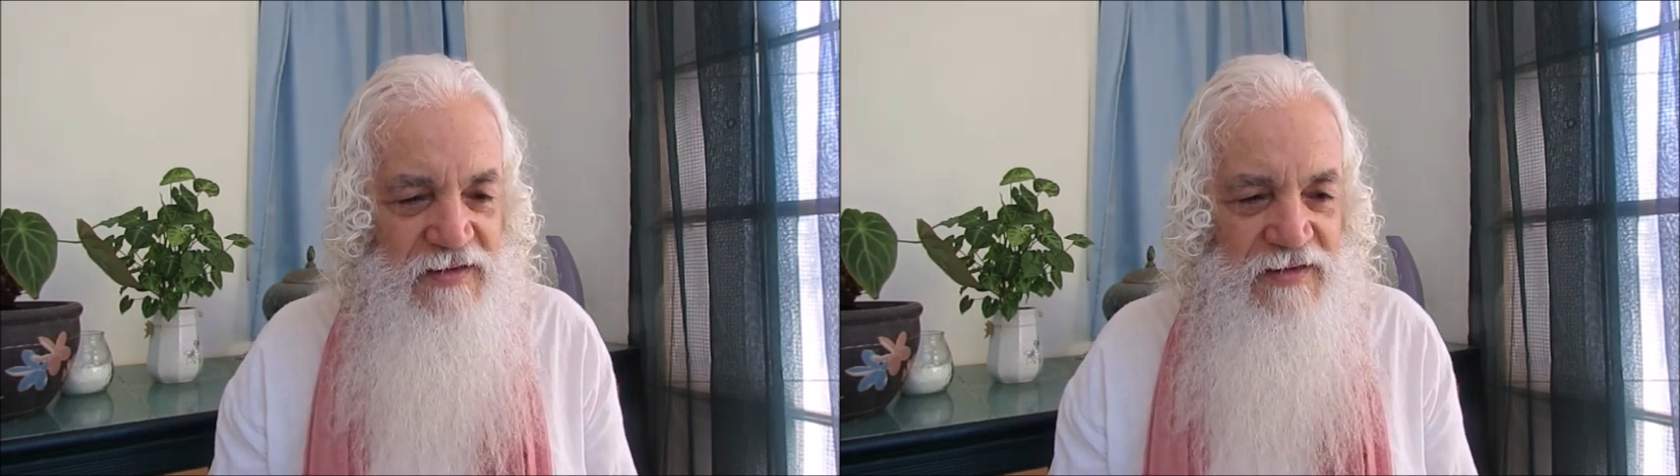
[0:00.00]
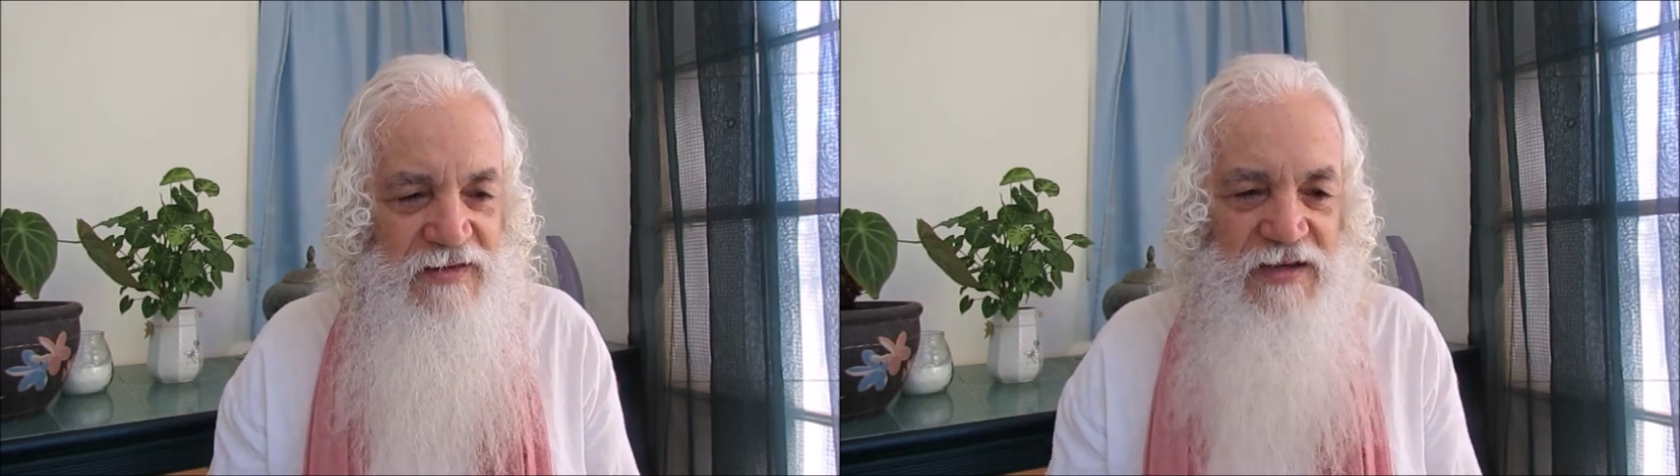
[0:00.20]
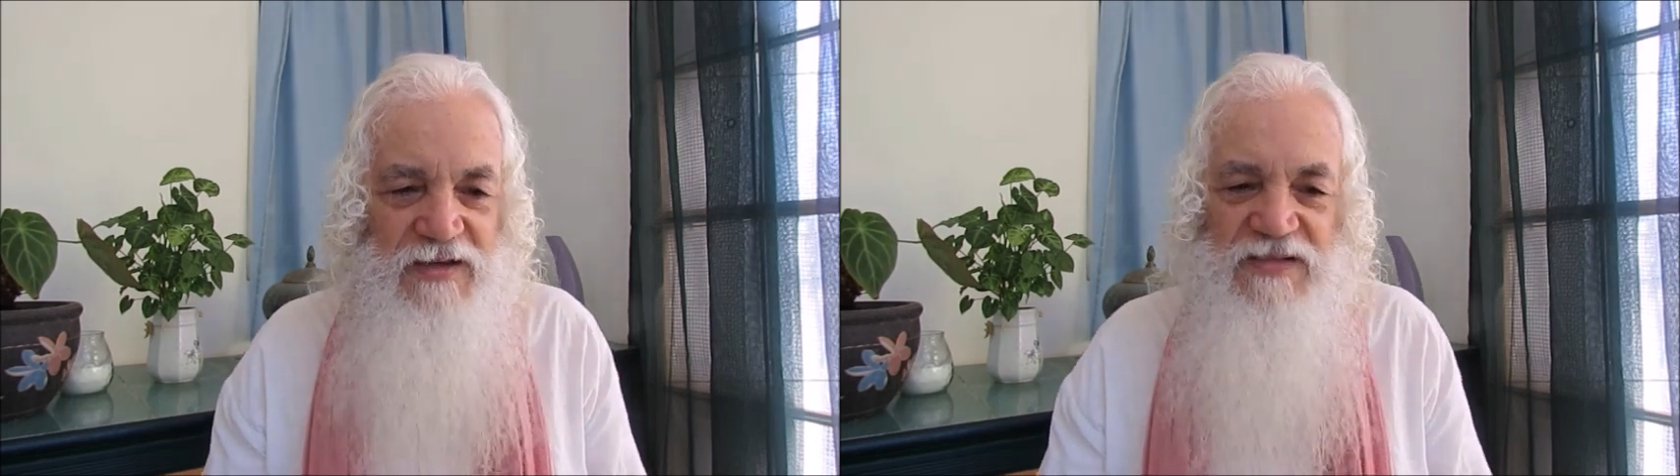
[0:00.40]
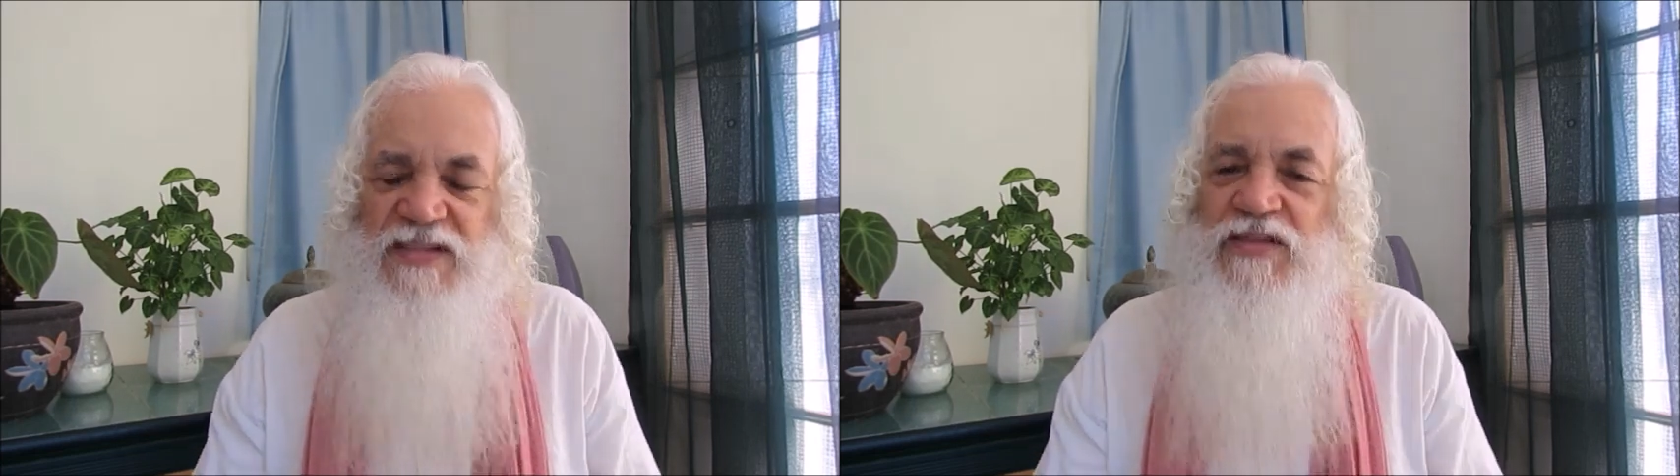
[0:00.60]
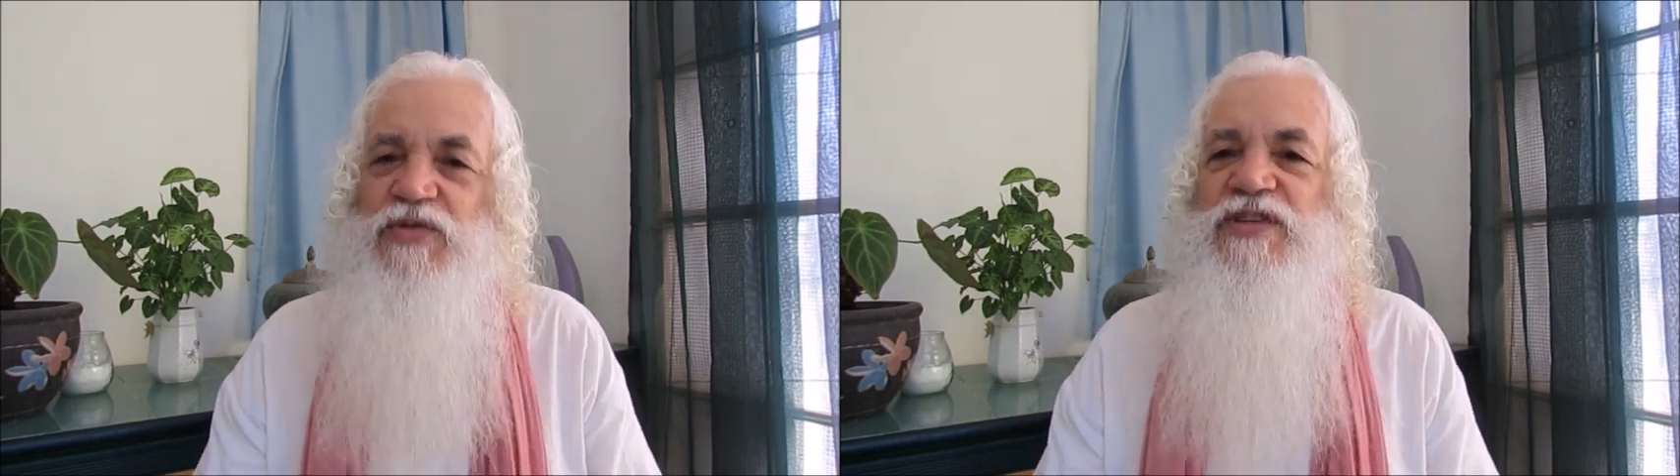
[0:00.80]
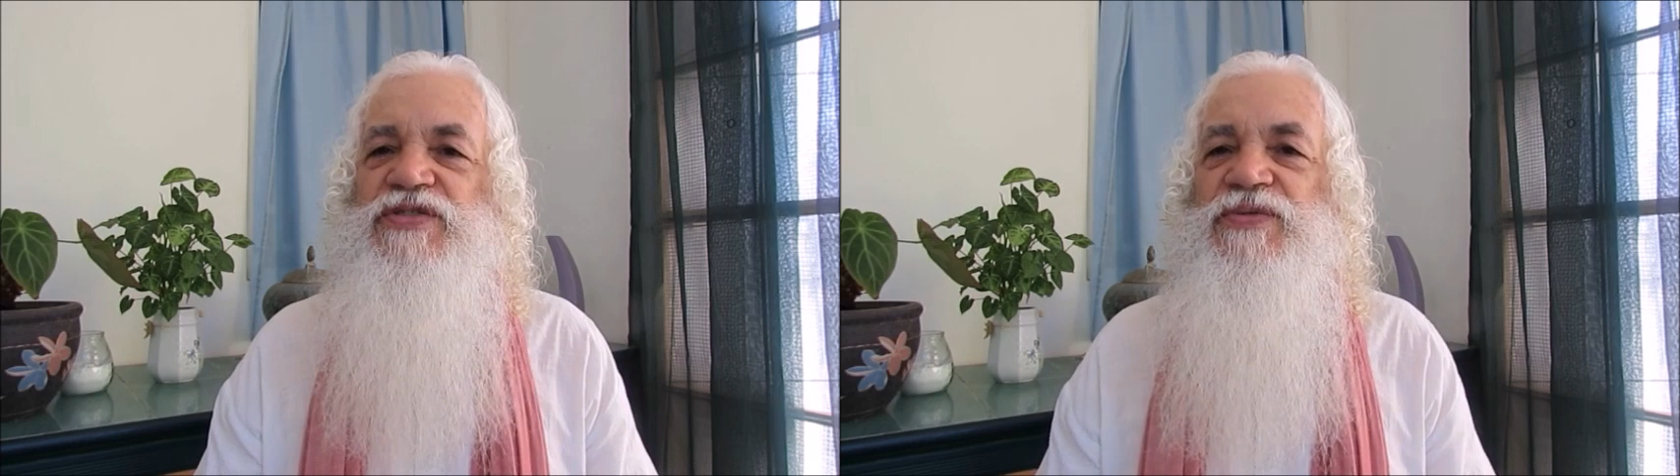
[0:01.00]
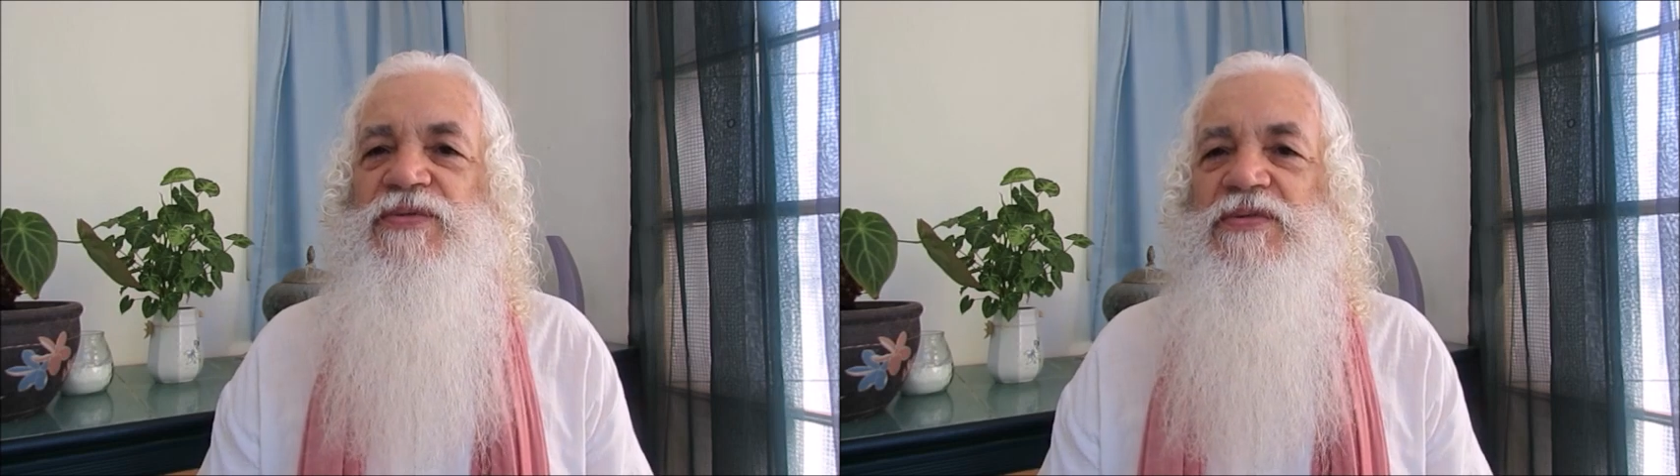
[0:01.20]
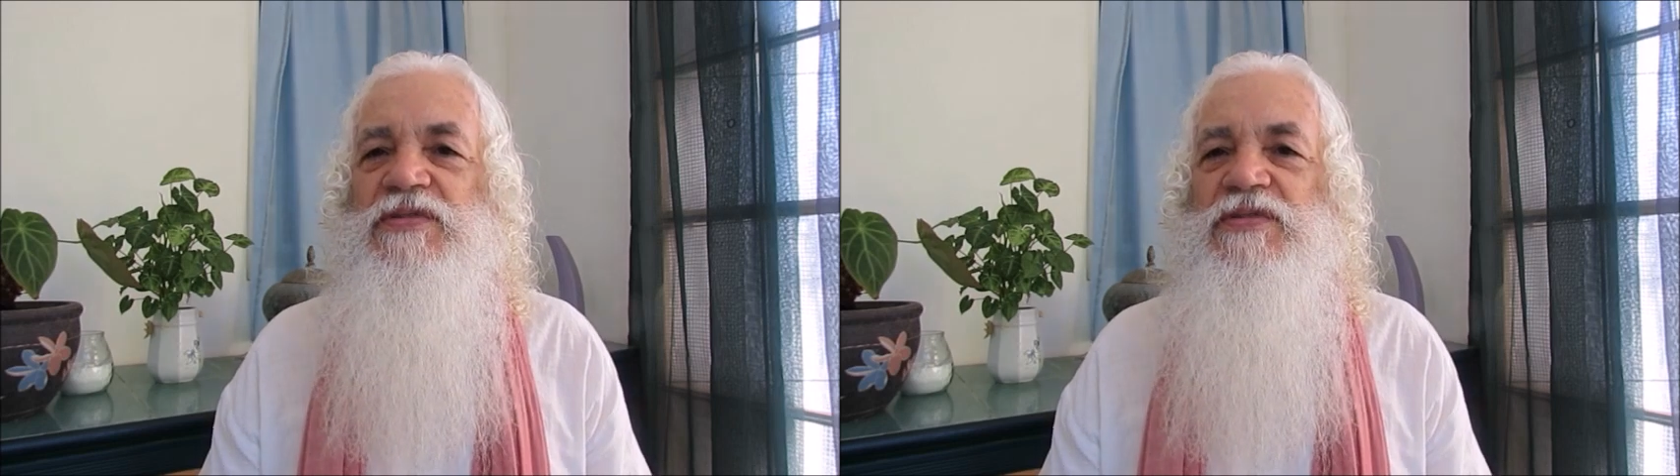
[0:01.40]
des situations